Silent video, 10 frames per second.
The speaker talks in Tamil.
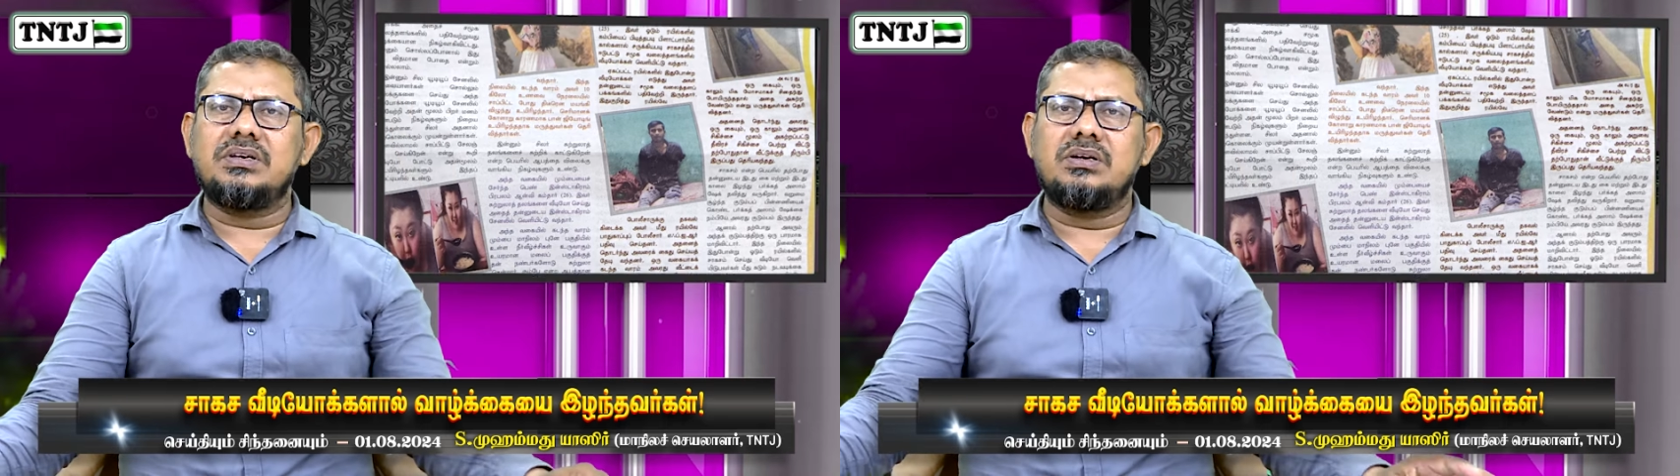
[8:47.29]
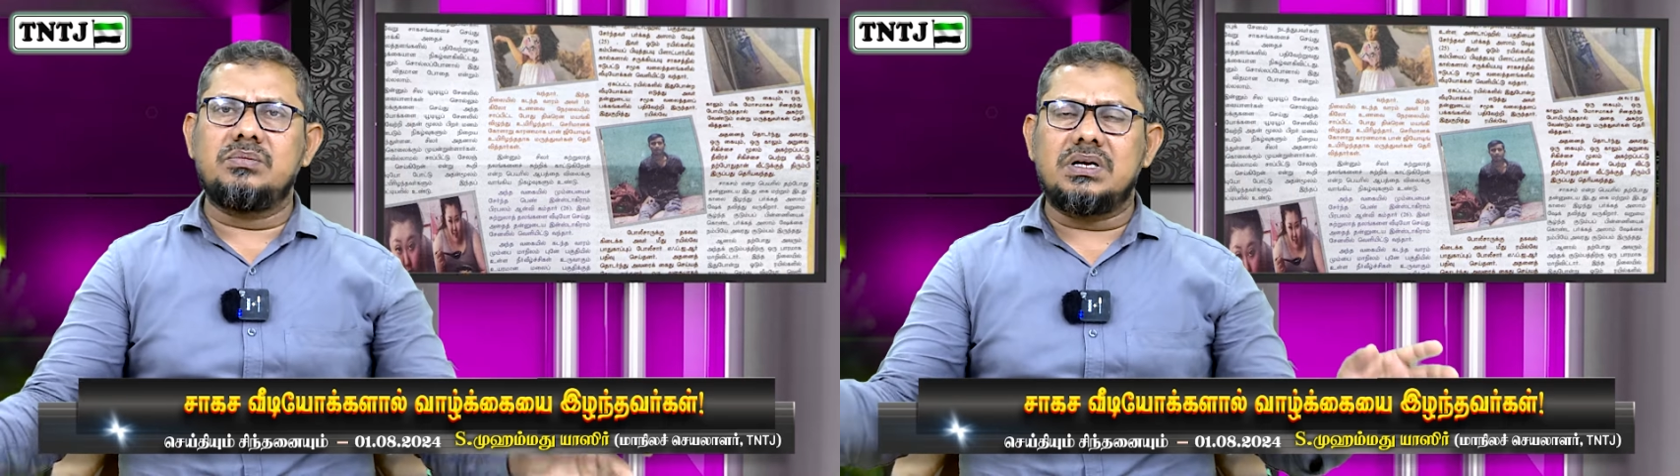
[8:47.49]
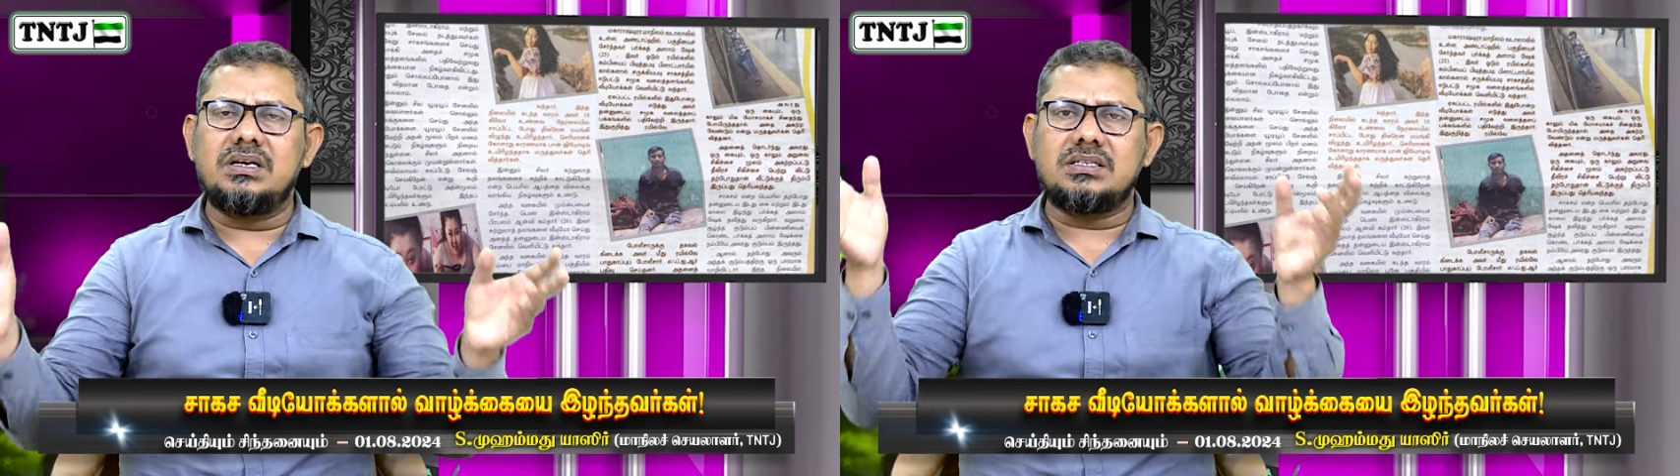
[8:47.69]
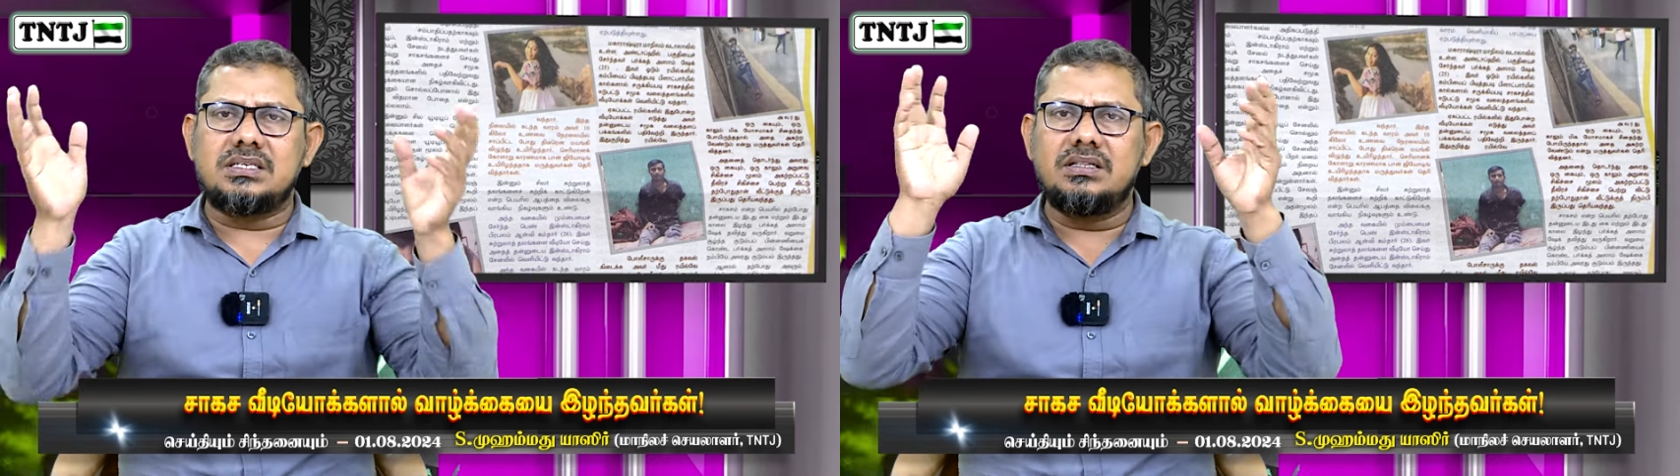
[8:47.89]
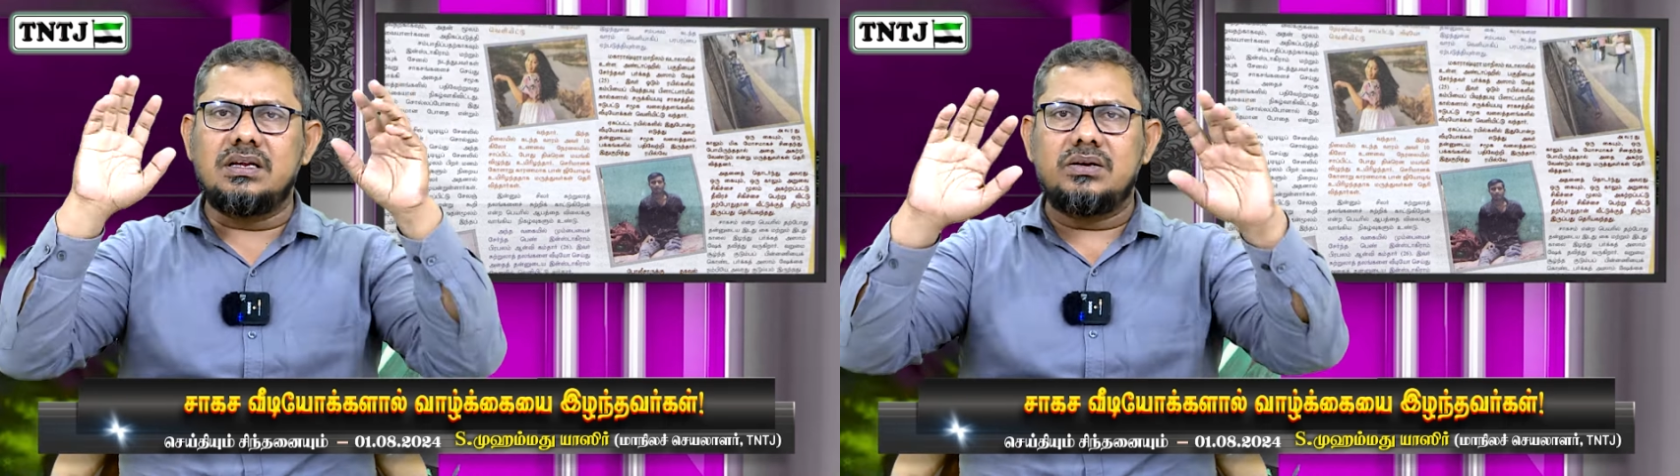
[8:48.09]
வேண்டும் நல்ல
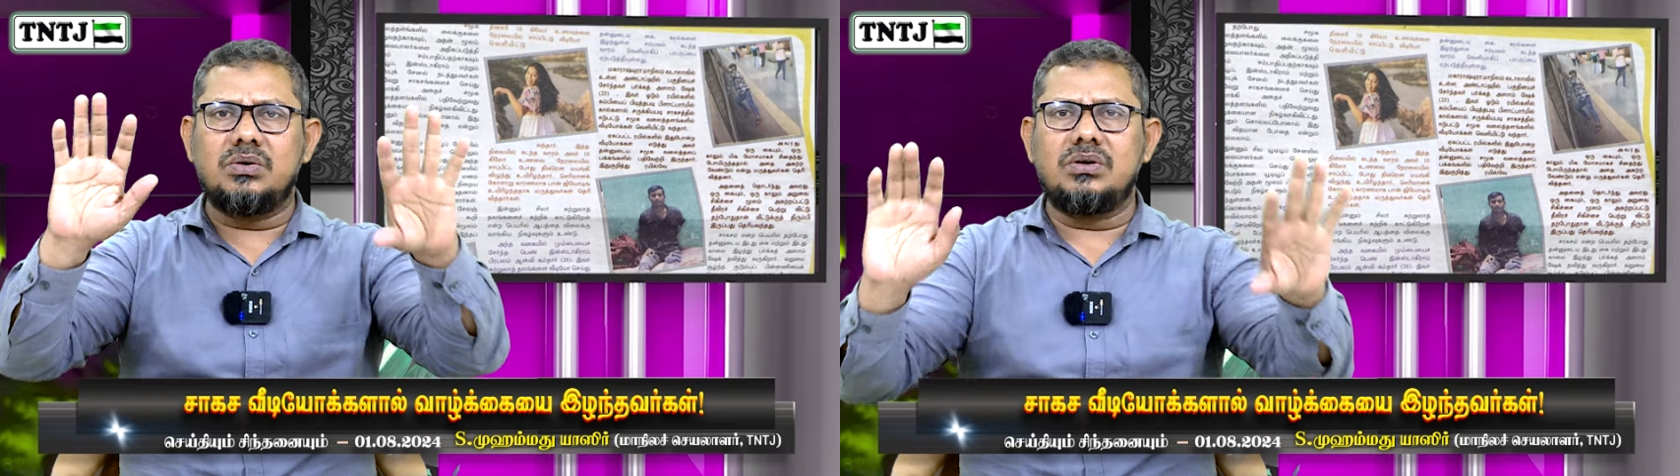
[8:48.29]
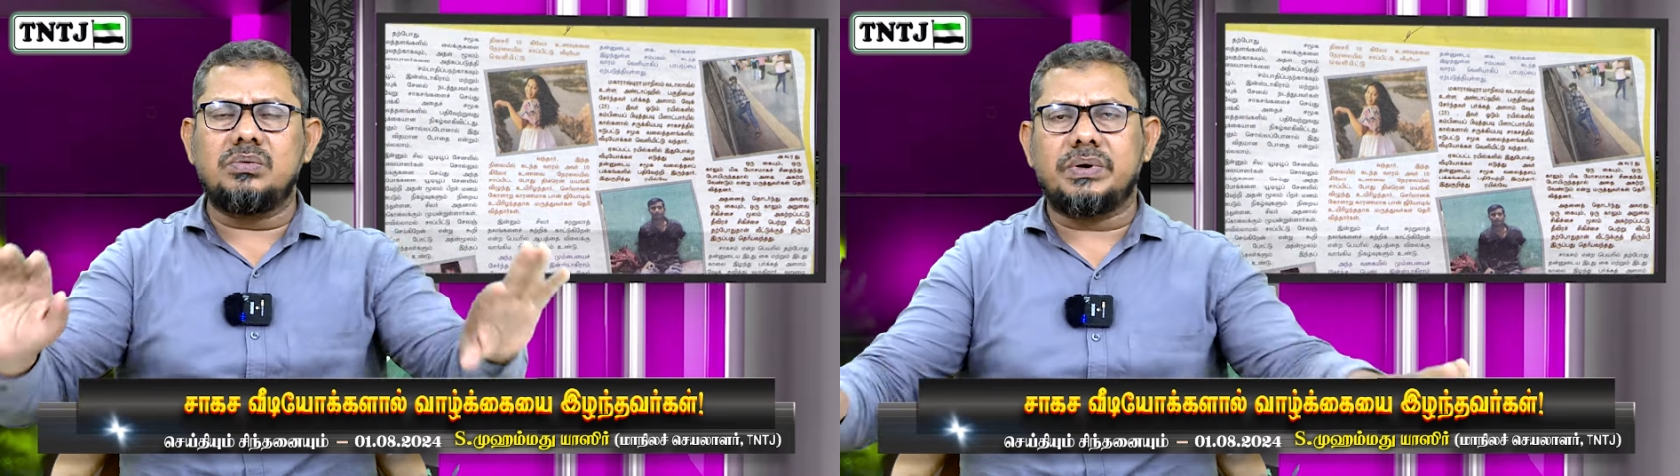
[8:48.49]
சிந்தனைகளோடு